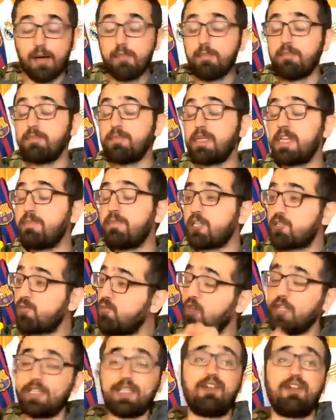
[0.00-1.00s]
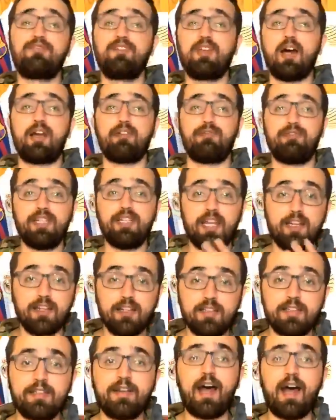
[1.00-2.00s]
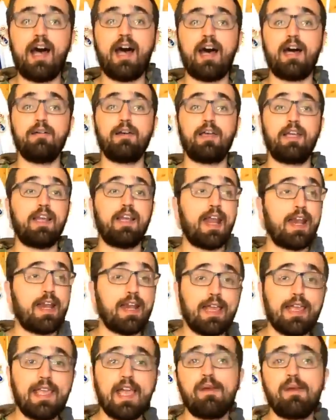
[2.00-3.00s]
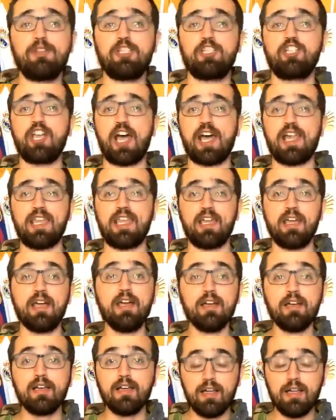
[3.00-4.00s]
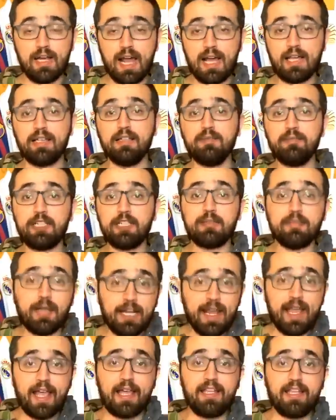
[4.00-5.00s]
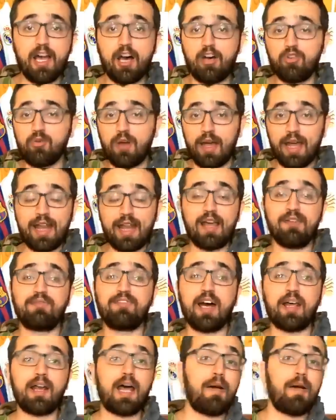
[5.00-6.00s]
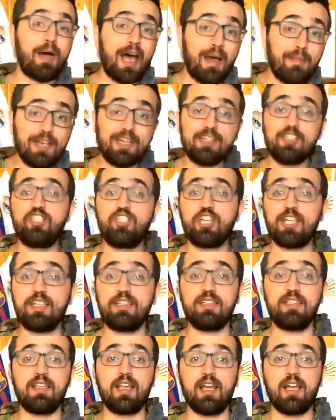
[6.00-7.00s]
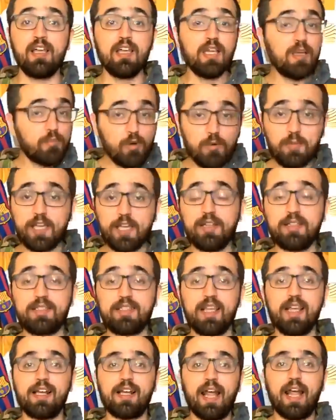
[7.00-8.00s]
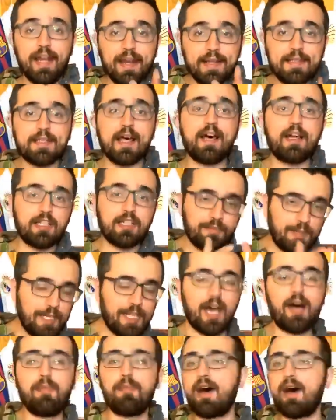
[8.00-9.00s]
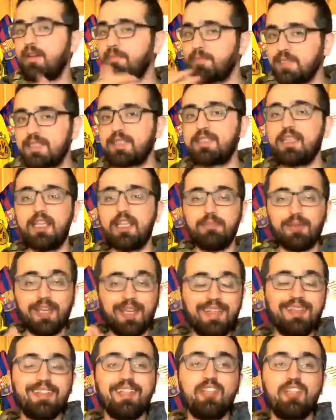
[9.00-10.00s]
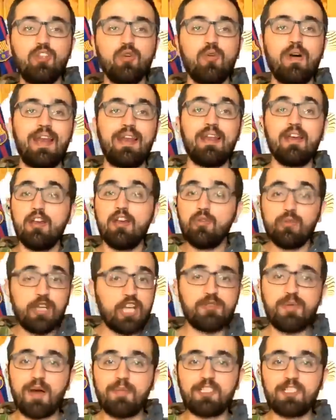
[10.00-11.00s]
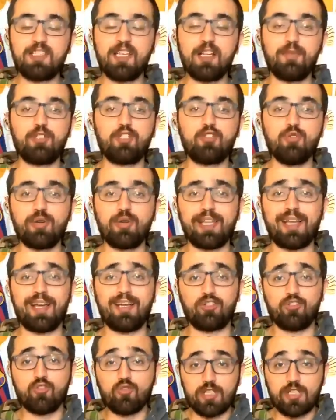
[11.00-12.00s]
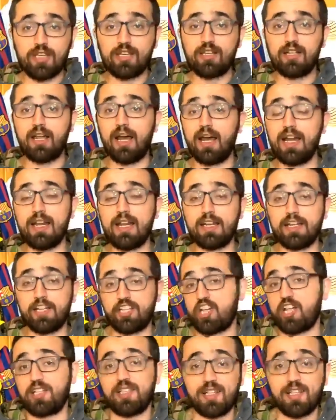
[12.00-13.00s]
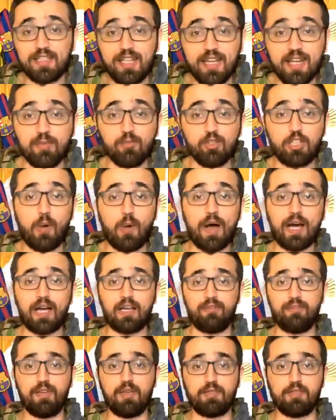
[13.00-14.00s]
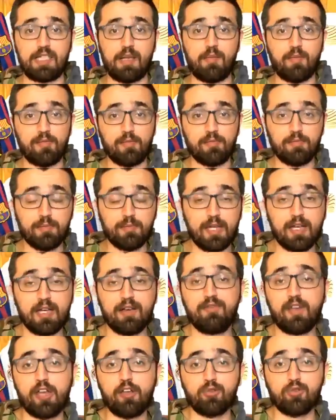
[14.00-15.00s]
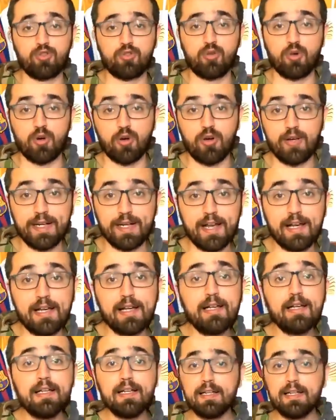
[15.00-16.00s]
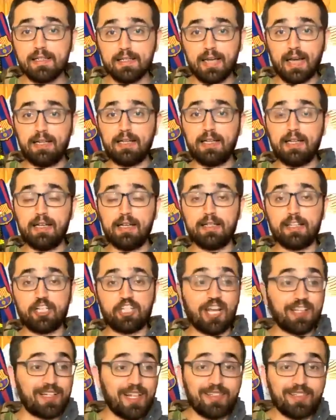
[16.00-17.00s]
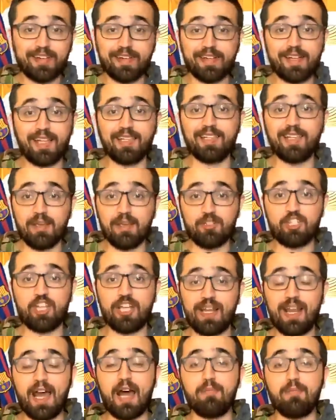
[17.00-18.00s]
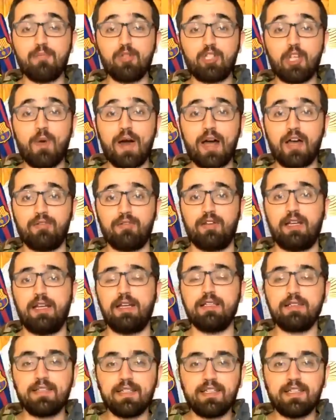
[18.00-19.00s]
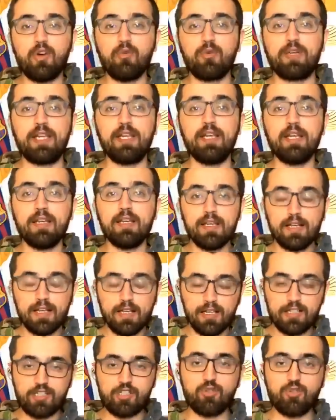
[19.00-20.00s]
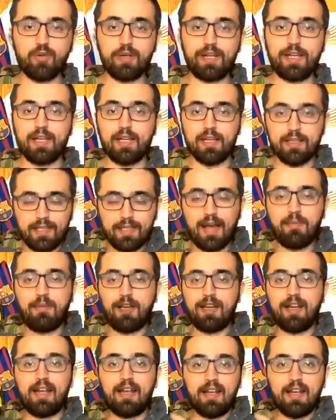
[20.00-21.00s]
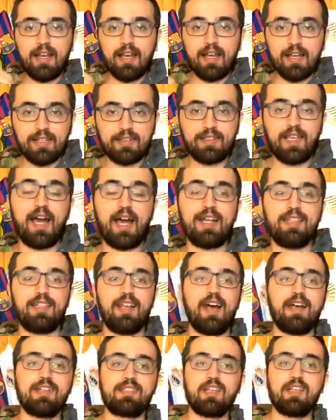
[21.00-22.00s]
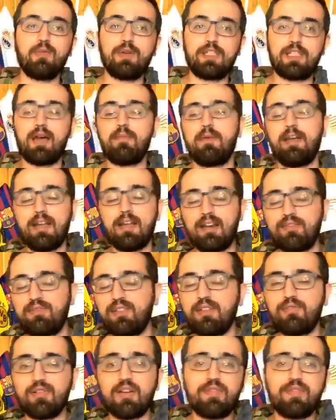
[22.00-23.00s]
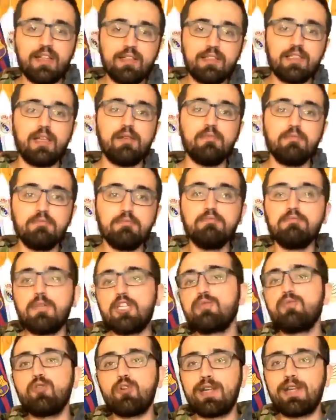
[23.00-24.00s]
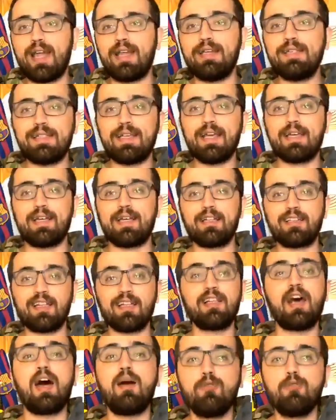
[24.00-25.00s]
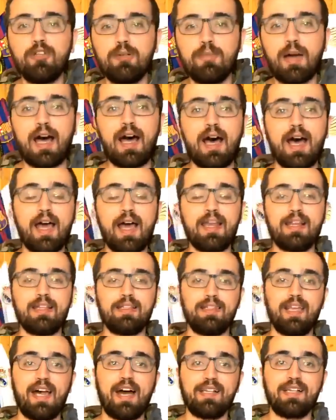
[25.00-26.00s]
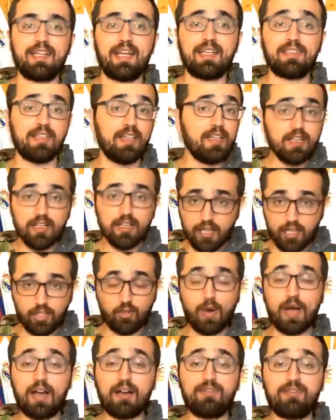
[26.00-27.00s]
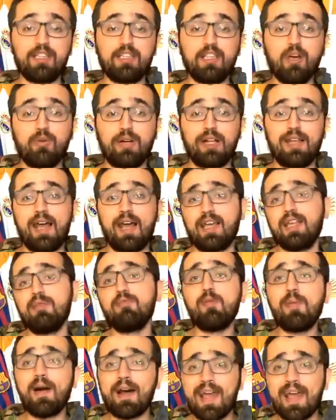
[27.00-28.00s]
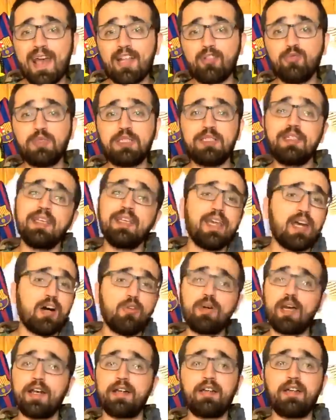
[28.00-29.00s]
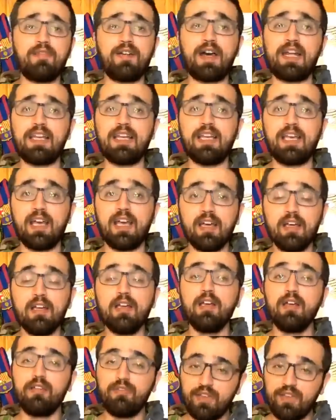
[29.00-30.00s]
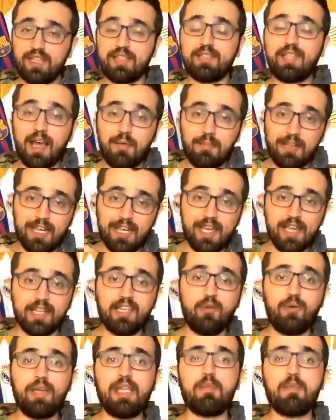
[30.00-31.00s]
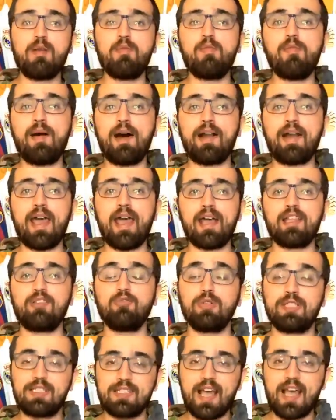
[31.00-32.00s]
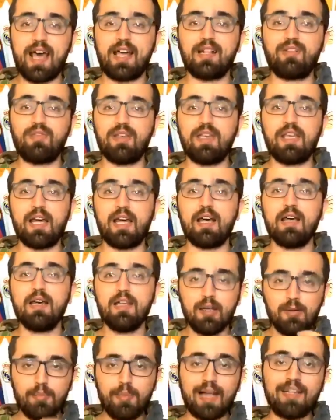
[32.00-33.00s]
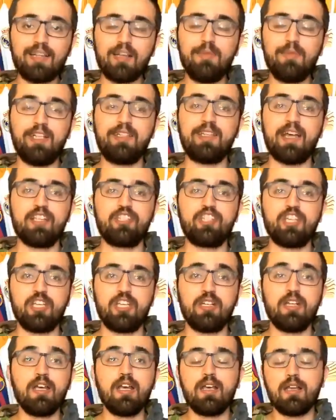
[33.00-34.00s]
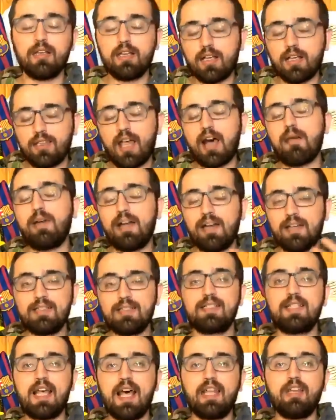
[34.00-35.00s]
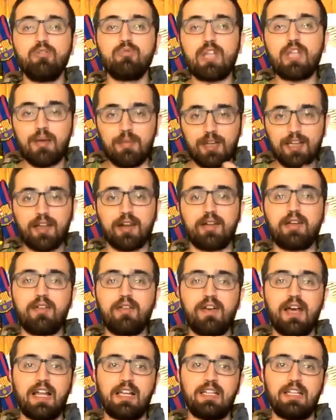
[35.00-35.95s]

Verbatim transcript: من مجموعه افكار فينا نطرحها خلال الايام الجايه لكن بنتمنى يعني ياخذوا هاي الافكار على محمل الجد ممكن تصير لانها صارت باليابان بالصين بعده دول وليش ما بتصير بسوريا خصوصا هلا النشاطات كلها متوقفه بسبب فيروس كورونا يعني النشاطات الرياضيه بشكل عام متوقفه يعني انت الدوري آه، السوري تابع للاتحاد الاسيوي تابع للفيفا فانت مجبور يعني كتضامن مع هاي الاتحادات توقف الدوري لكن مباريات وديه او كرنفاليه فيك تعمل هيك نوعيه من المباريات وتساعد فيها بعض المحتاجين كطابع انساني وطابع كرنفالي